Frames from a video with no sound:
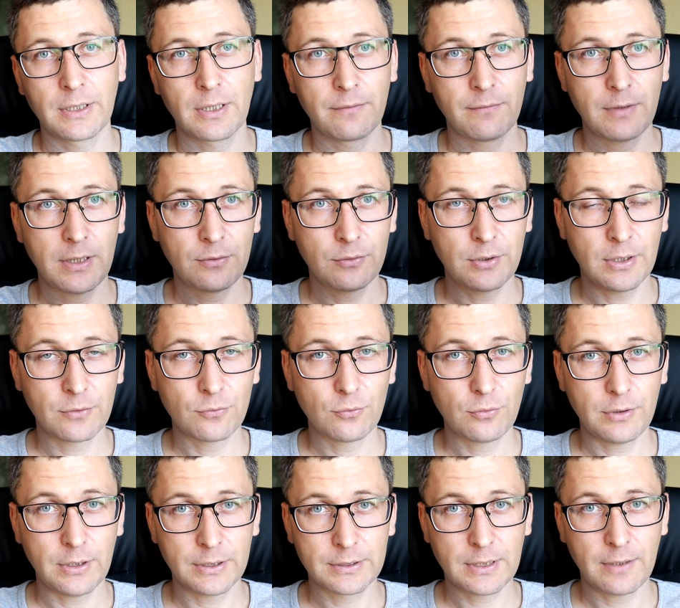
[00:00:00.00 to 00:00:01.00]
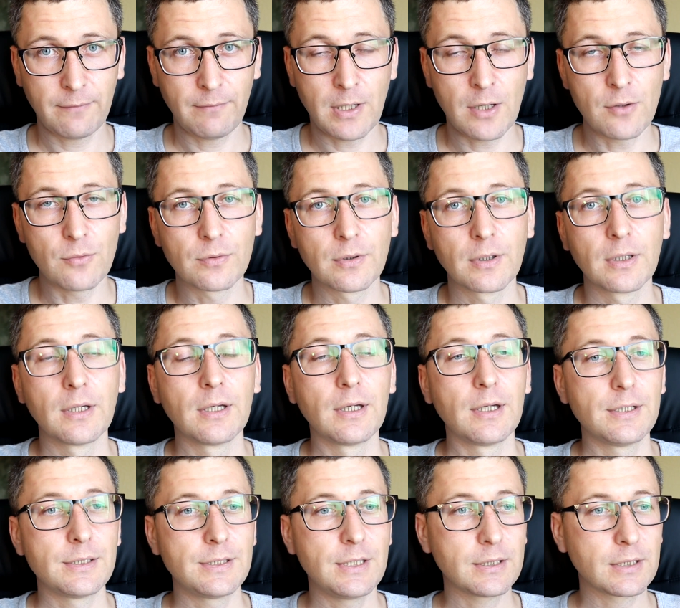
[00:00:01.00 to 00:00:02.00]
открывают окно и оставляют.
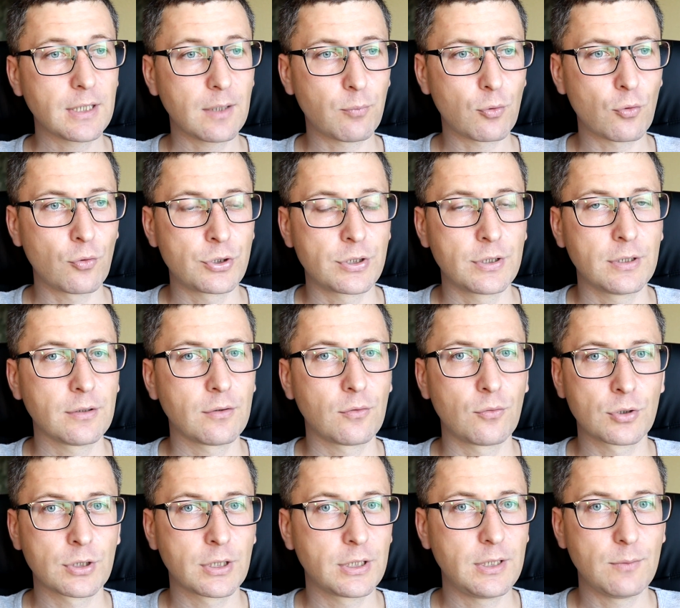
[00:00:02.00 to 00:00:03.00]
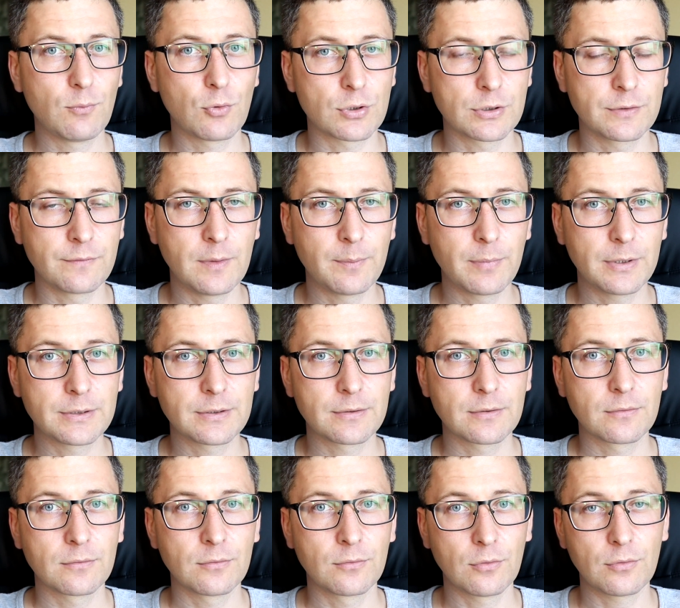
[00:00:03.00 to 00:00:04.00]
Сетка прочная, кошка не может
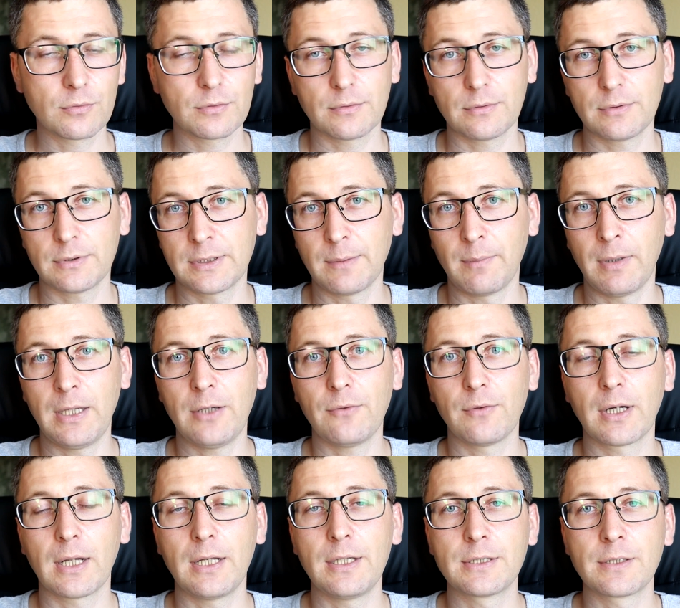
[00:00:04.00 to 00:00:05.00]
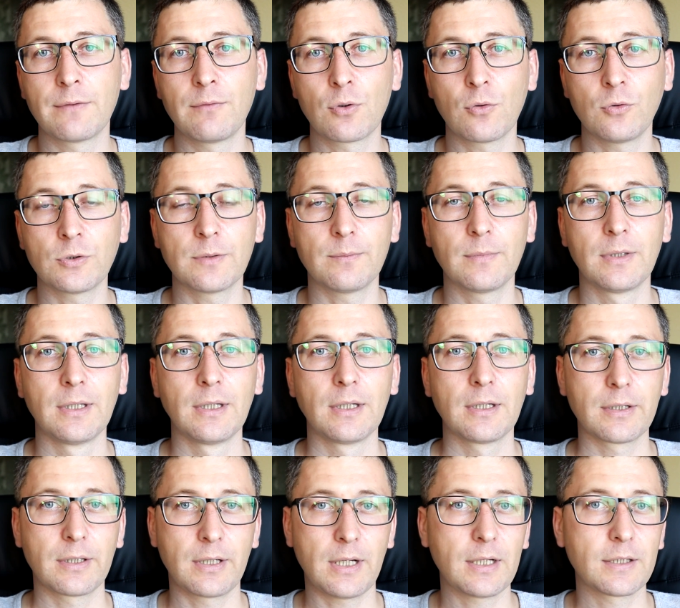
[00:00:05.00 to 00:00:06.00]
выпасть, но заболела калицевирозом.
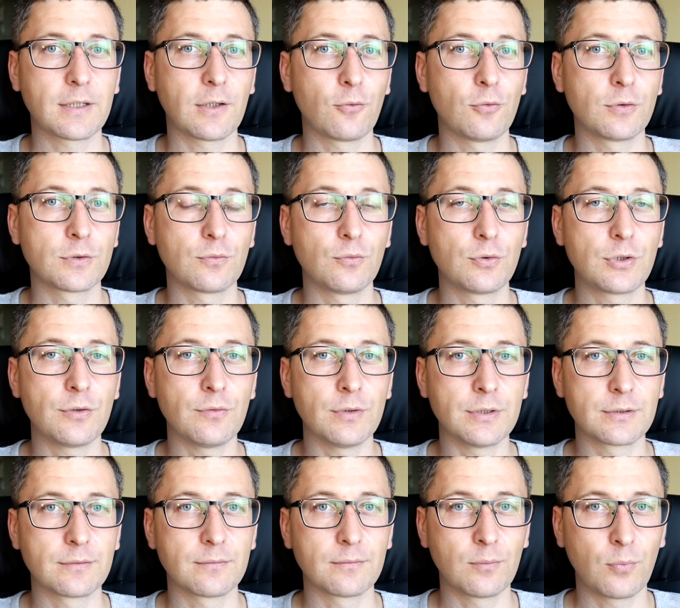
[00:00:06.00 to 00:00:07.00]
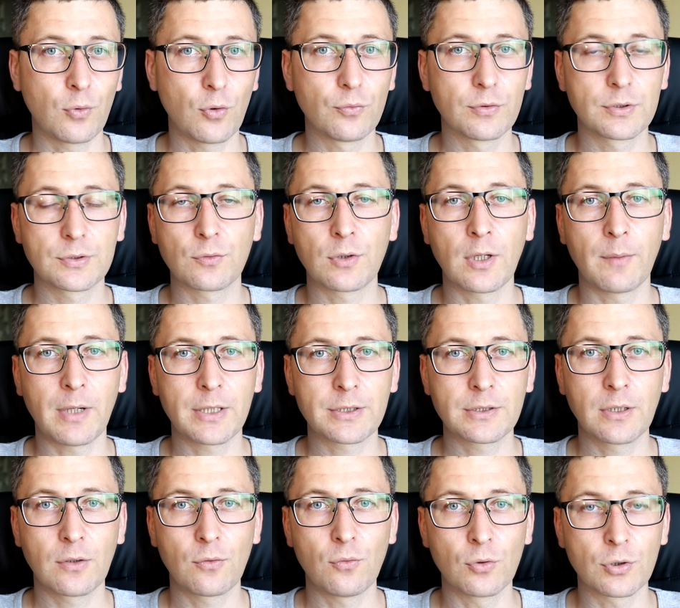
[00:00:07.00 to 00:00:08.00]
Как такое случилось? Полностью
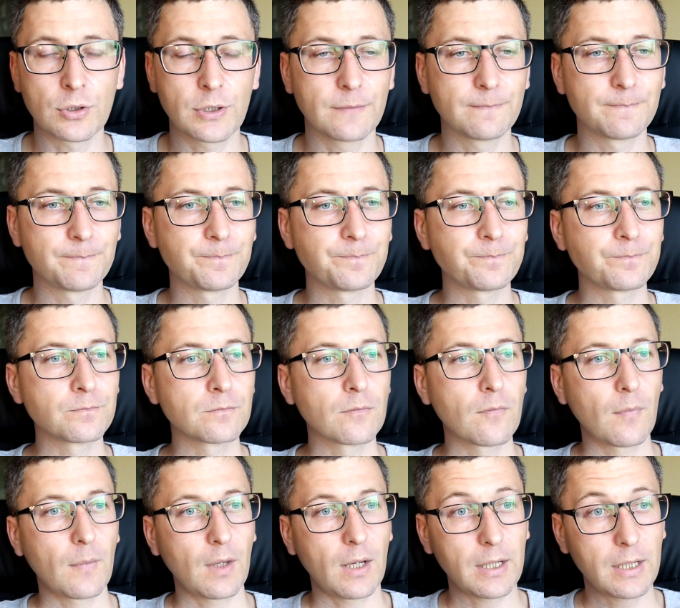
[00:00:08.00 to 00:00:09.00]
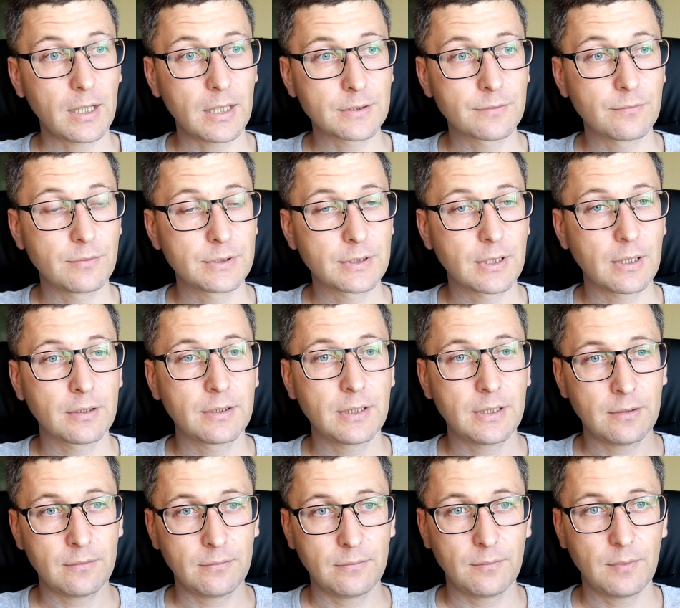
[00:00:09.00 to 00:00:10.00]
домашняя кошка. Оказывается,
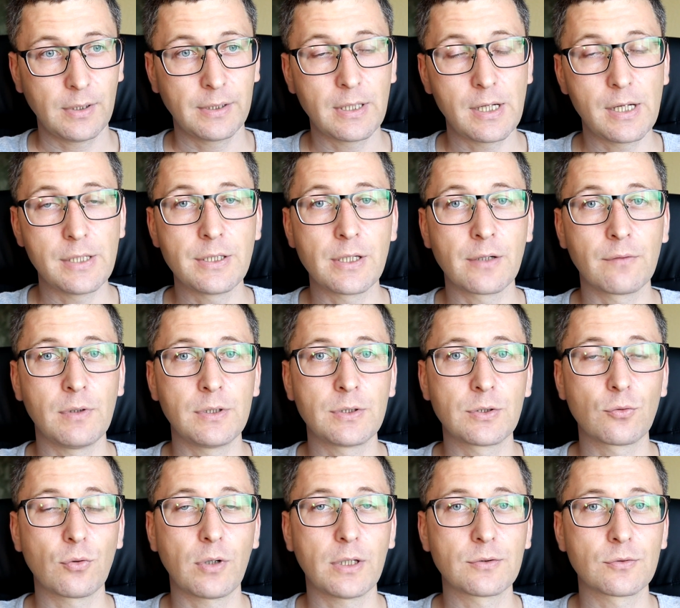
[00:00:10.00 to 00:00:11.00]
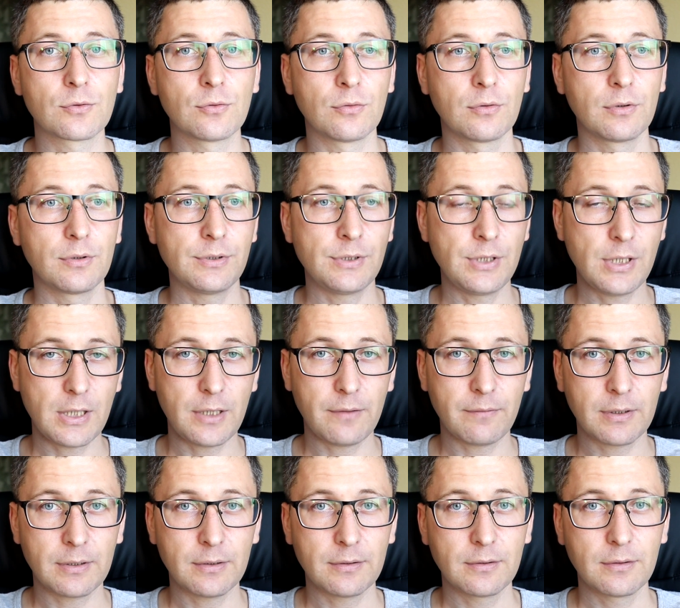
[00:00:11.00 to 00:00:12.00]
когда анализировали ситуацию,
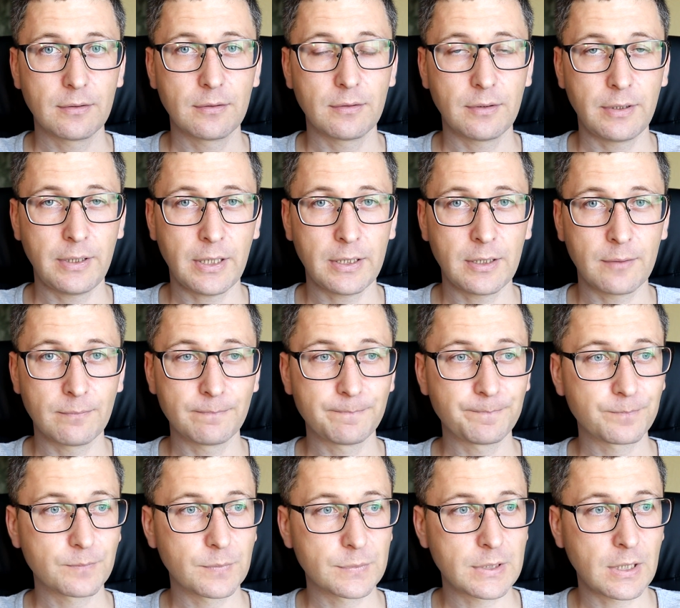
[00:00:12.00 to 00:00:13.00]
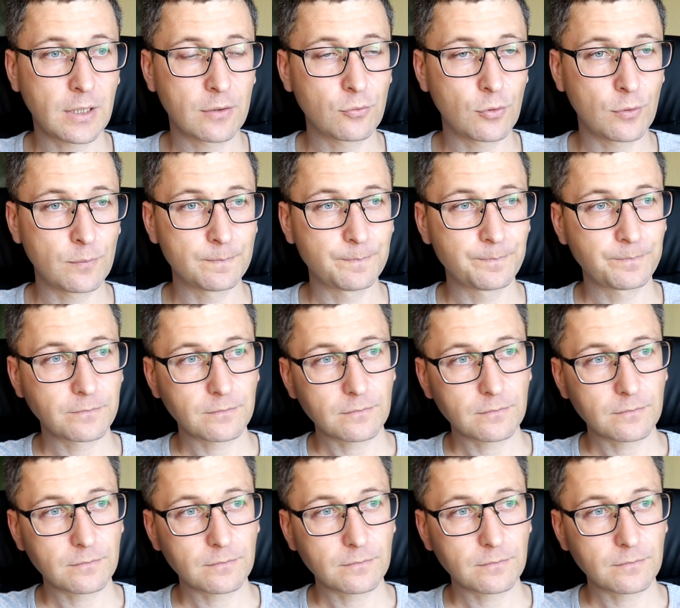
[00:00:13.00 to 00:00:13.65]
дерево рядом с окном